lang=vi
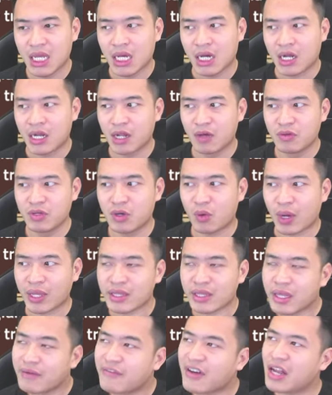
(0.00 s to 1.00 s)
Nếu như
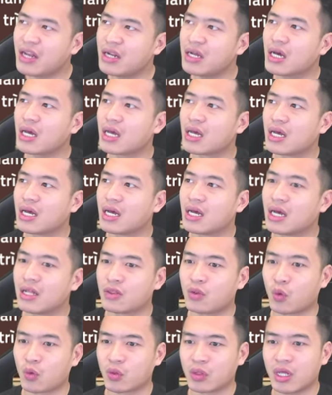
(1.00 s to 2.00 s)
đánh thêm phát nữa,
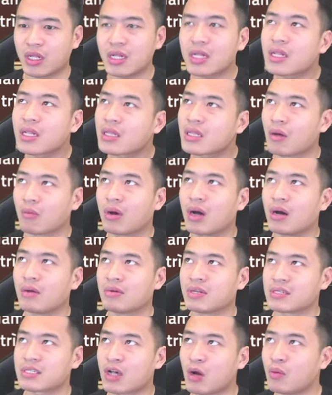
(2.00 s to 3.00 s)
tổn thất tổng cộng
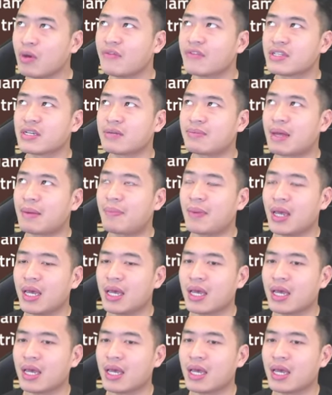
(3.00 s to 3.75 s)
là 60% HP.